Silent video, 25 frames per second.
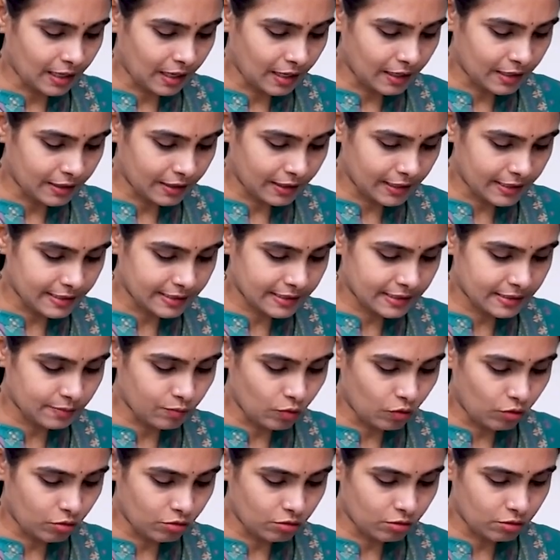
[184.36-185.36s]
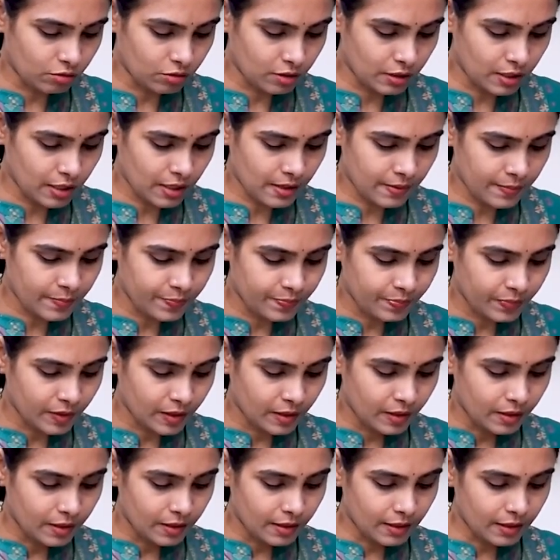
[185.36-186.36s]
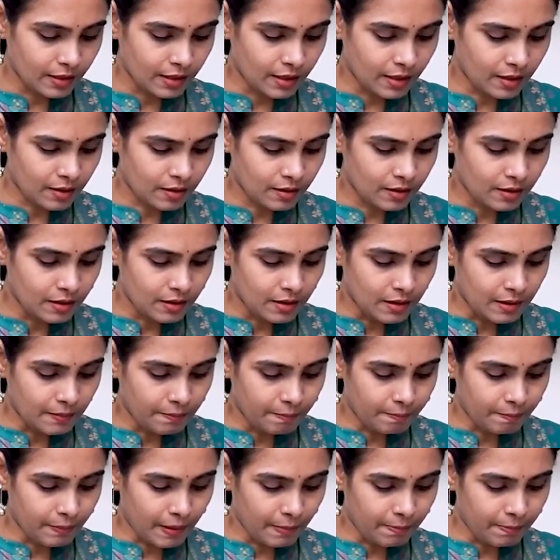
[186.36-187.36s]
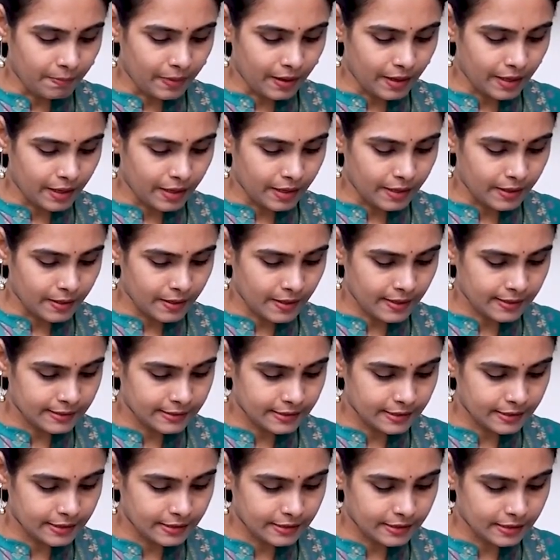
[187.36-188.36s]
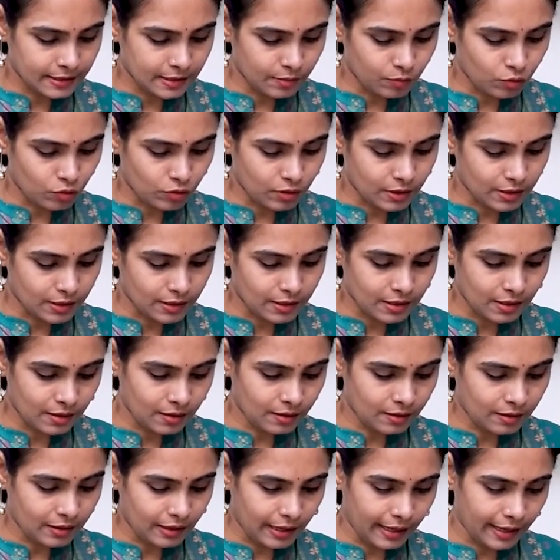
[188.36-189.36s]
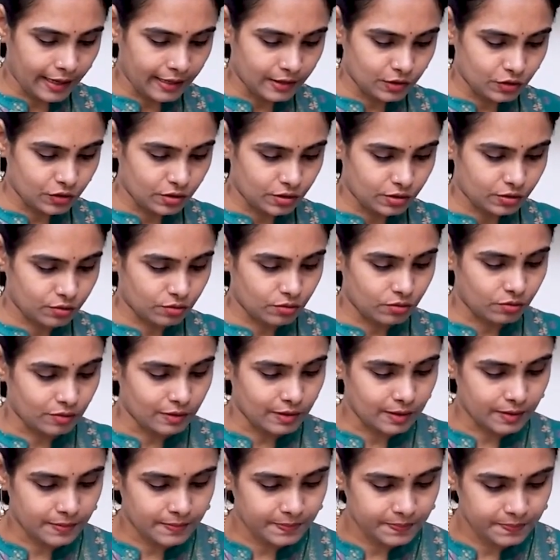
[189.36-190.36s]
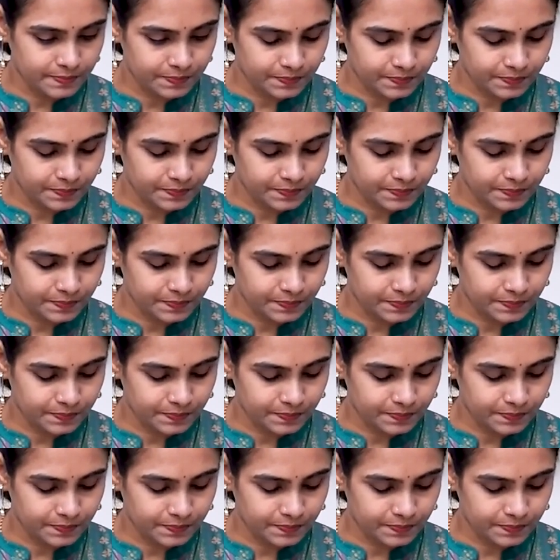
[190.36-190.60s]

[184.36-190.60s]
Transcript: చాలా టేస్ట్ బాగుంటుంది ఇలా పప్పాయని చిన్న చిన్న ముక్కలుగా యాడ్ చేసుకోవాలి